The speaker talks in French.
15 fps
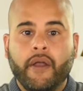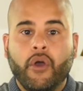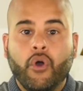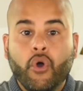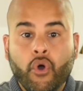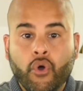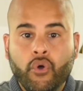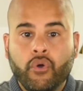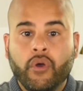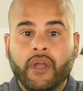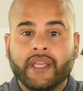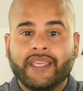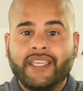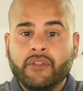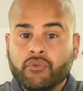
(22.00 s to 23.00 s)

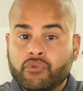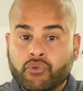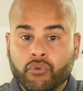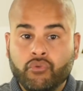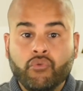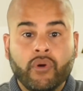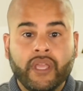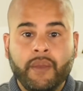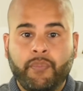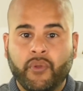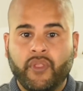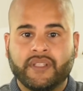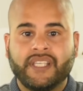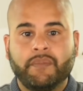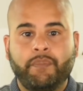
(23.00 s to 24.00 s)
eux qui nous ont nourris
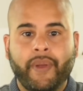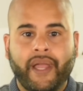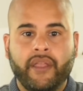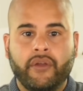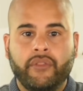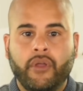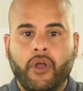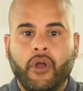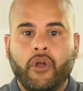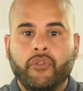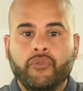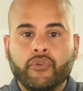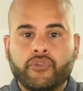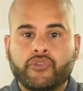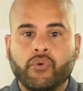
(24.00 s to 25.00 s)
pendant cette période,
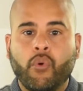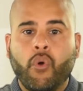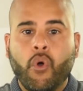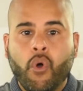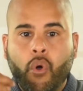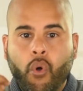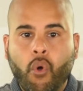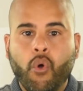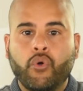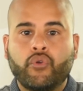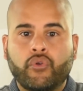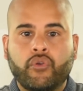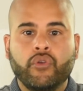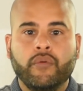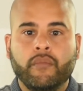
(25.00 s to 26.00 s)
ne sont
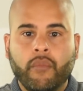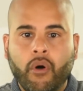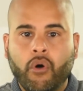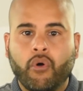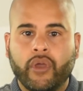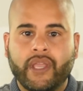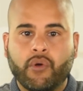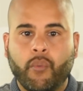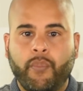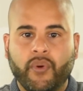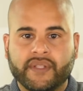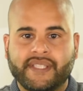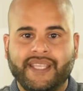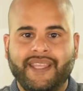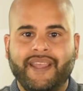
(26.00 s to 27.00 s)
aucunement
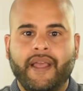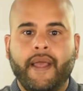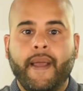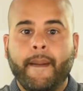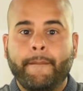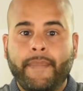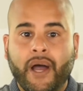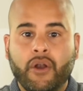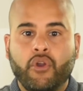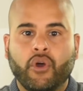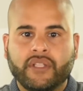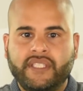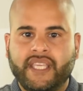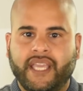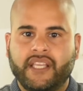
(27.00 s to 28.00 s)
récompensés par leur
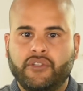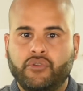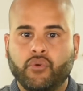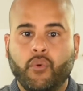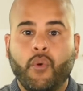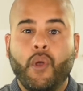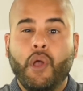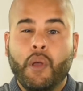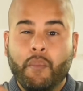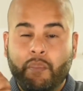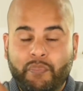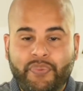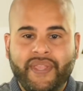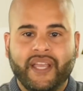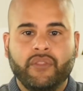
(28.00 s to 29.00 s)
direction,
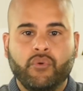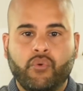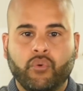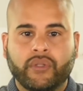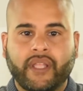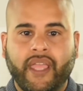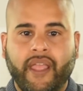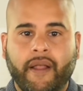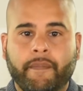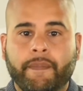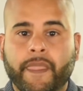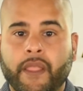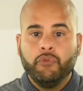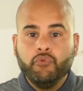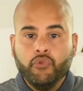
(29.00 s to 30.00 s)
bien au contraire.
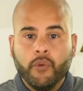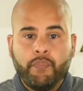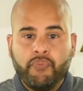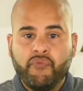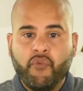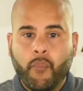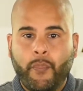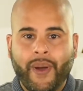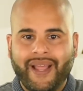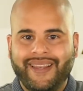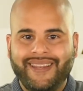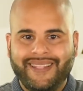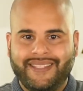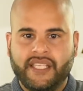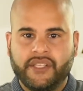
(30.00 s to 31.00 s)
Nous ne pouvons pas les
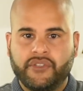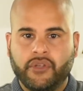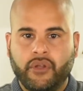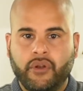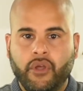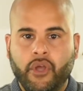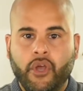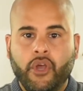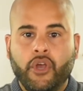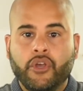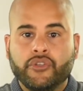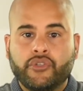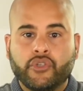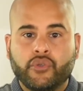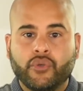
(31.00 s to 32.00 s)
laisser seuls.
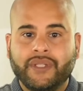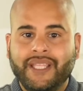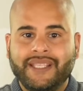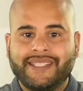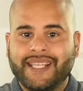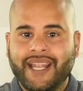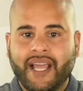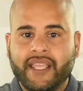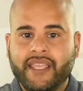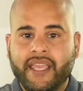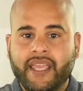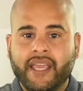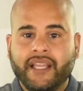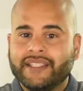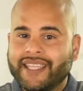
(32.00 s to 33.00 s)
Ce sont des
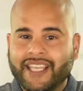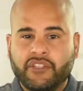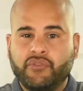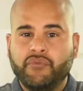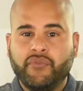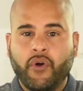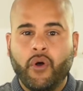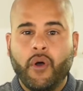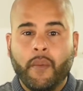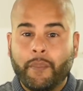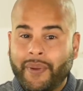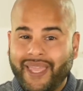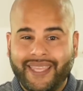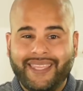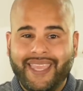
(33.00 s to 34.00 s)
salariés très souvent
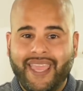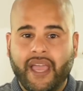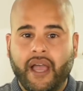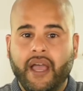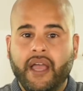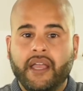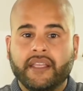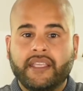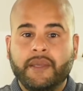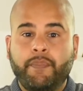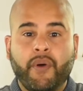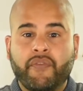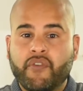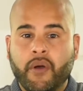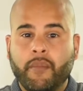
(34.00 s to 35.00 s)
précaires qui
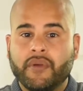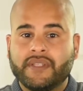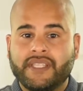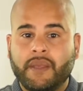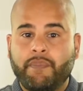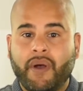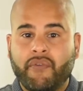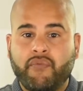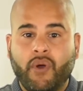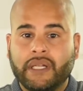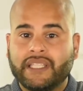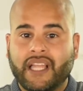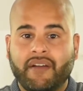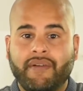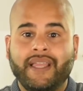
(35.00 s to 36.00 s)
peuvent commencer parfois le
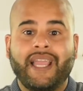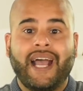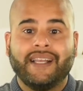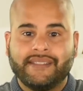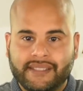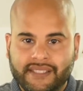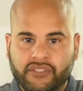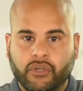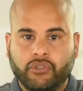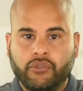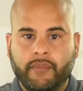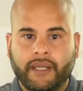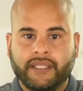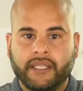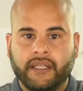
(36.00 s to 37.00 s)
travail à 6 heures du
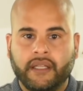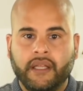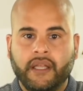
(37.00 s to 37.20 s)
matin